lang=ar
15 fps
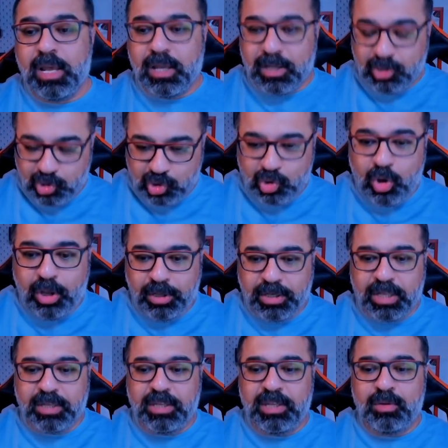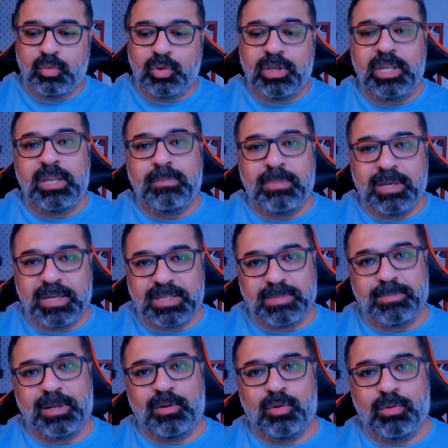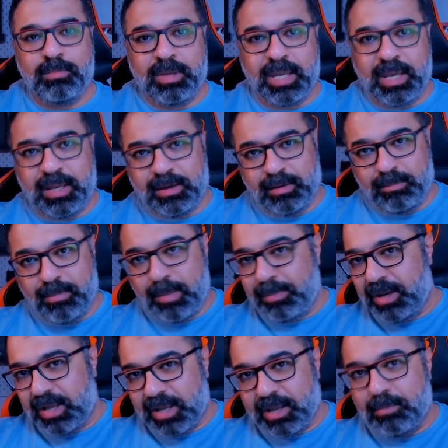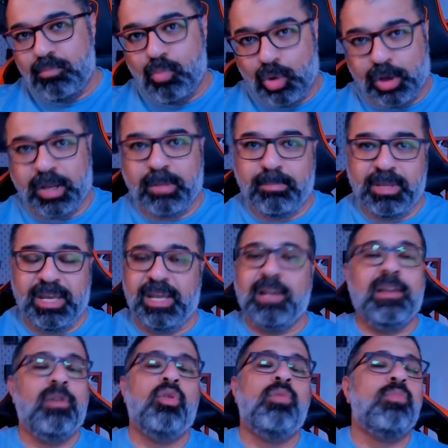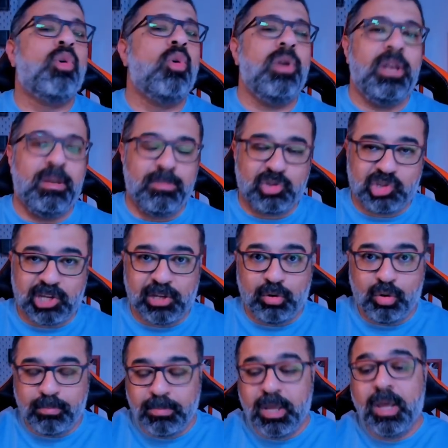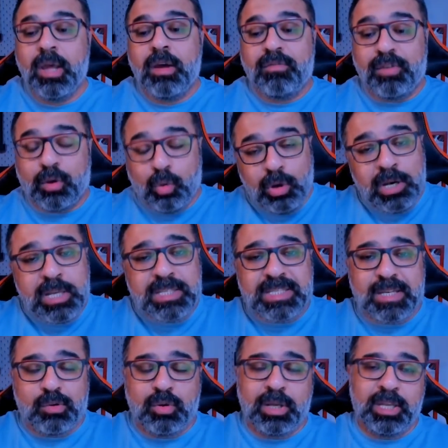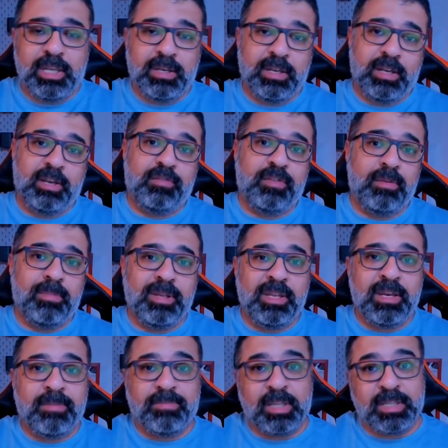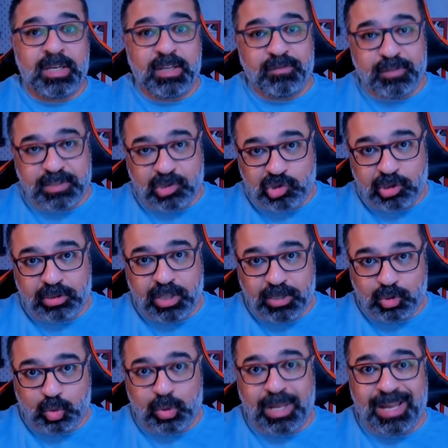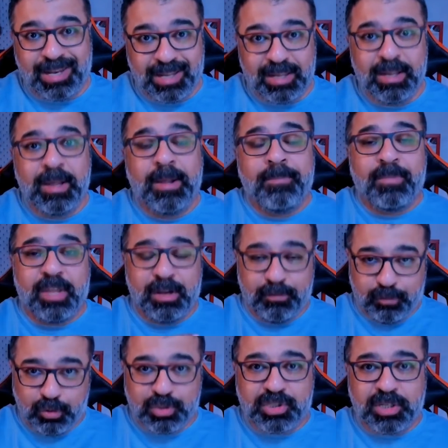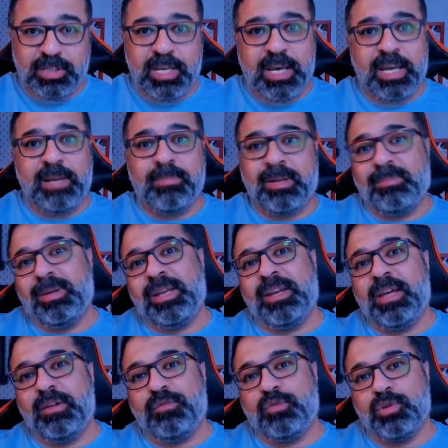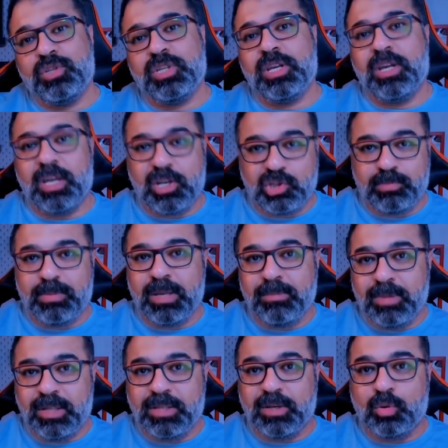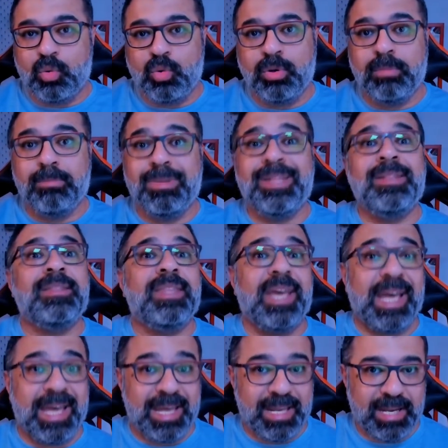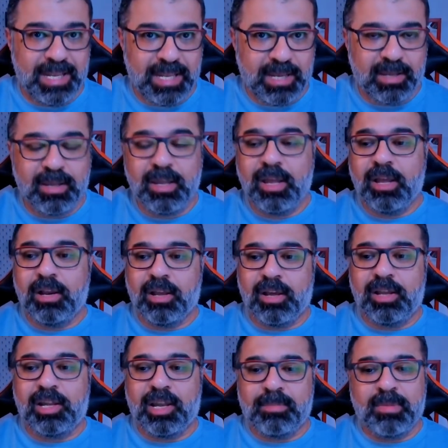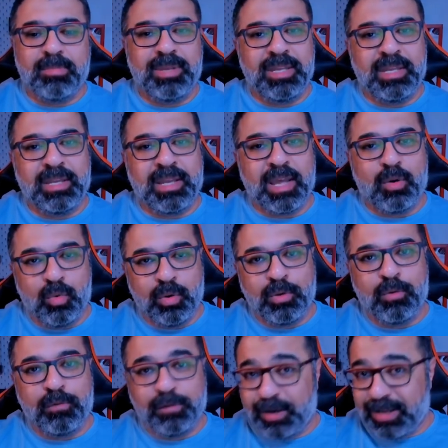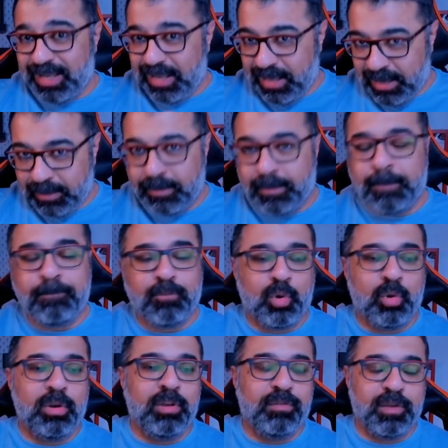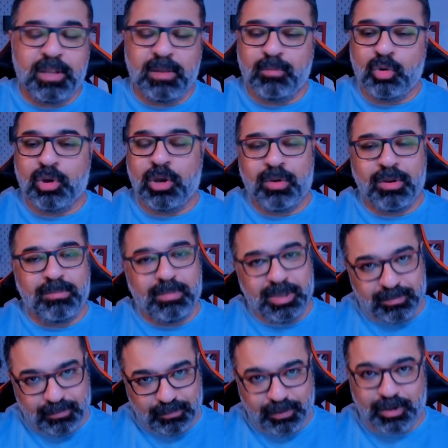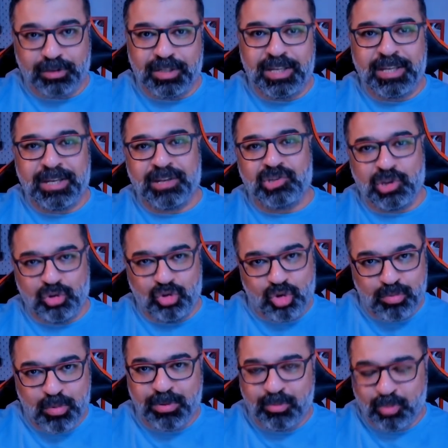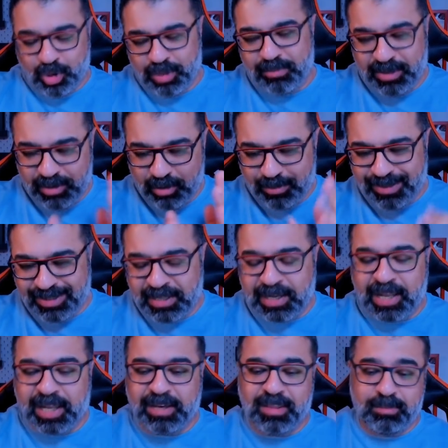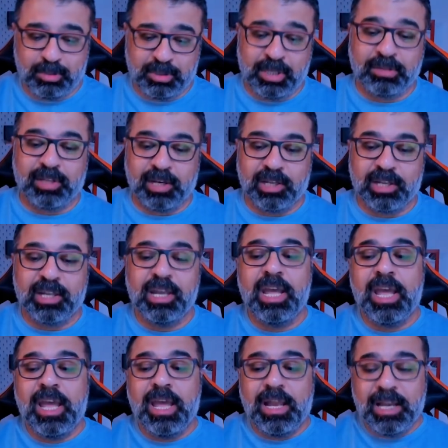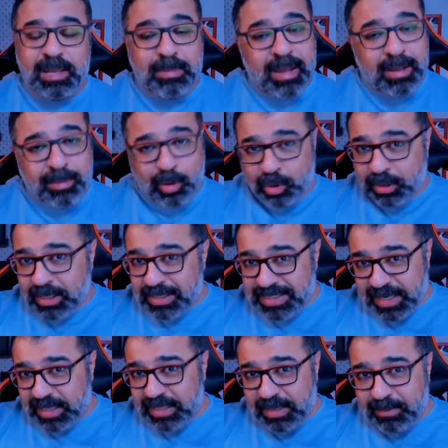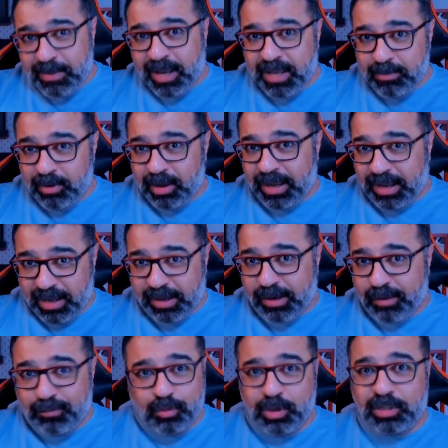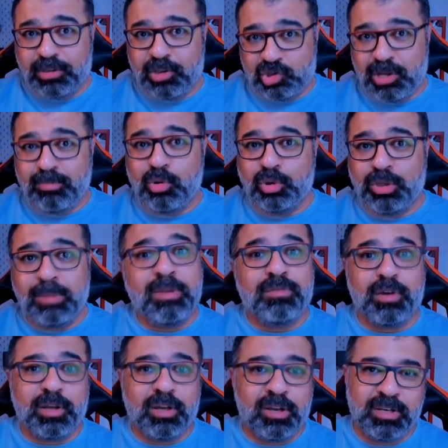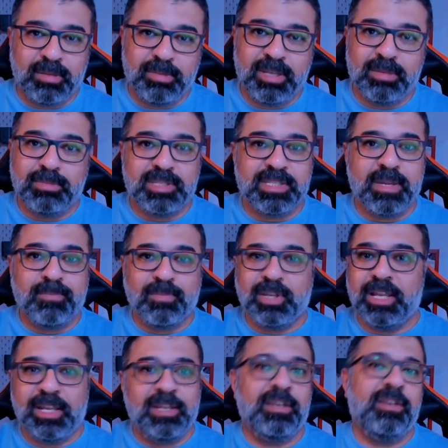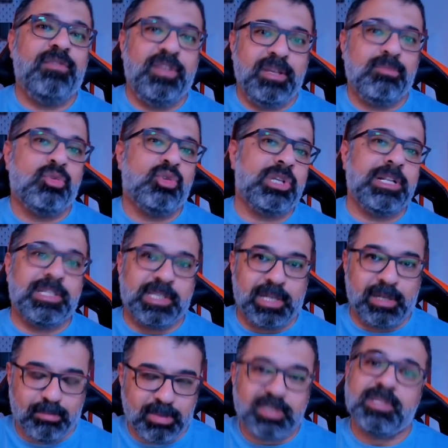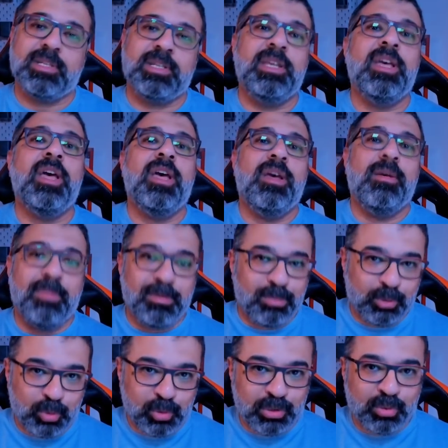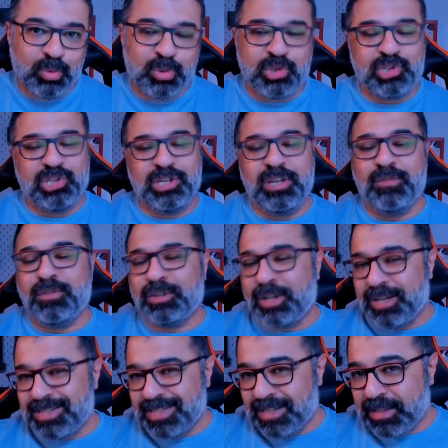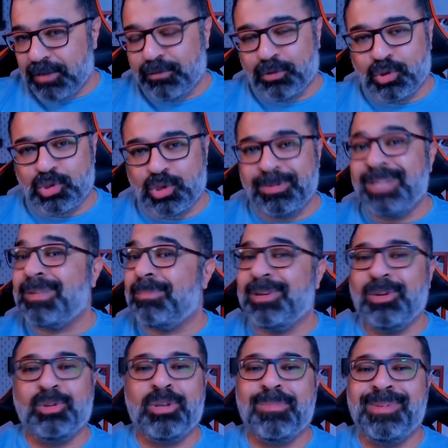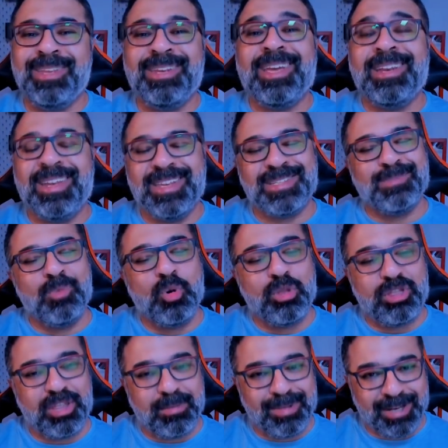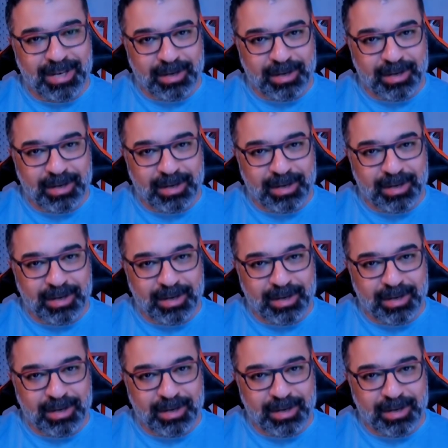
الشحنة دي ودي بالنسبة لهم كان مبلغ مرعب يحل لهم كل مشاكلهم فكل السواقين اللي في المدينة بتتنافس عشان تحصل على الفرصة الاقتصادية علما بأنها فرصة أشبه ما تكون بانتحارية لغاية لما بيكونوا فريقين كل فريق مكون من فردين عشان يقوموا بالمهمة دي وبعدين الأحداث بتنطلق ليه بقى بقول الناس القديمة هيعرفوا التشابه ده بيفكرنا بإيه بالظبط لأن في مسلسل مصري من بطولة نور الشريف اتعرض سنة 1988 كان اسمه ثمن